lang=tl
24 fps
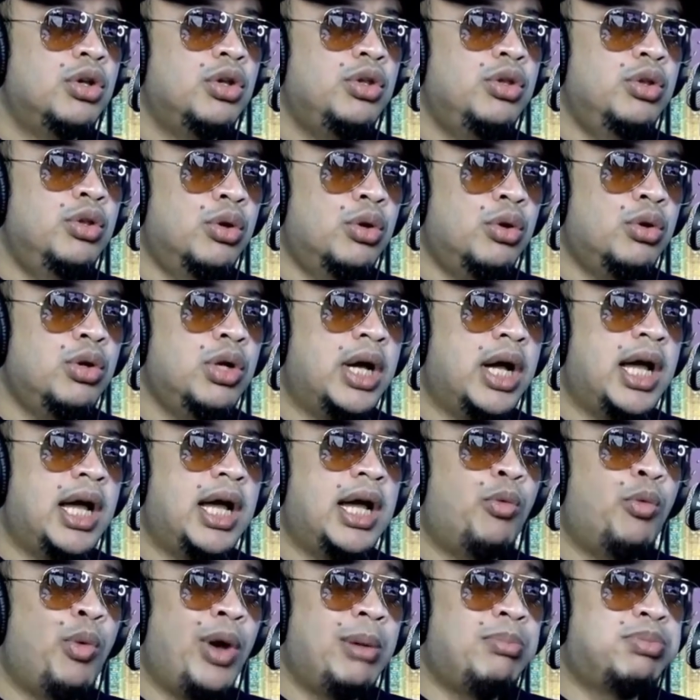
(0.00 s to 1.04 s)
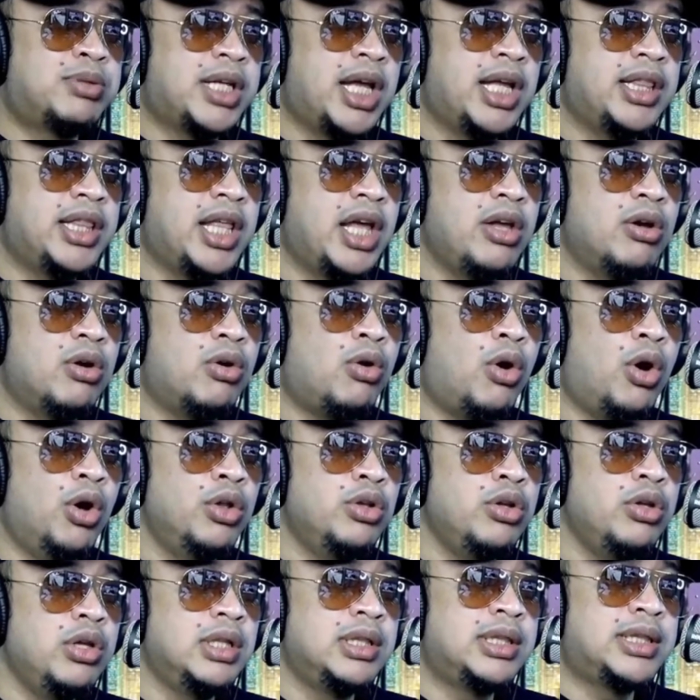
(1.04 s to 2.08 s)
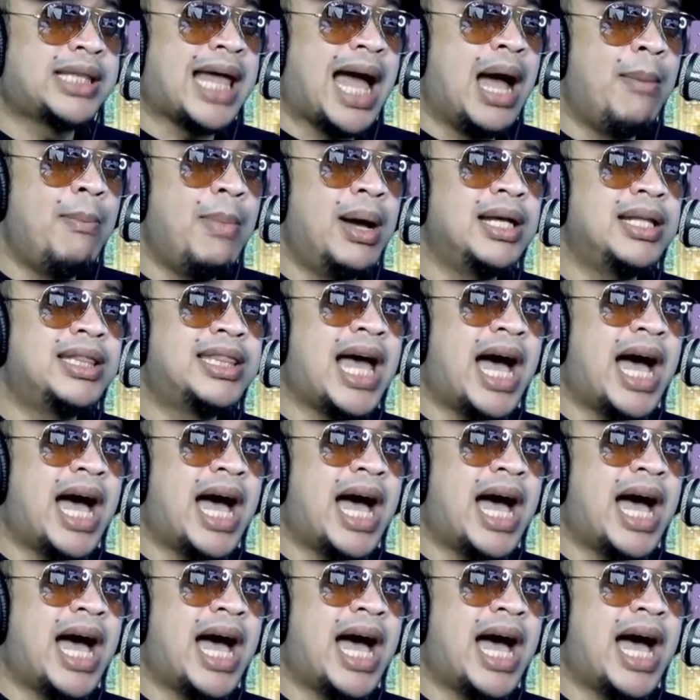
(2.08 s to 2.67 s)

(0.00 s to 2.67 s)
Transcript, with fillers: nung uh, website na yun kung ano yung tamang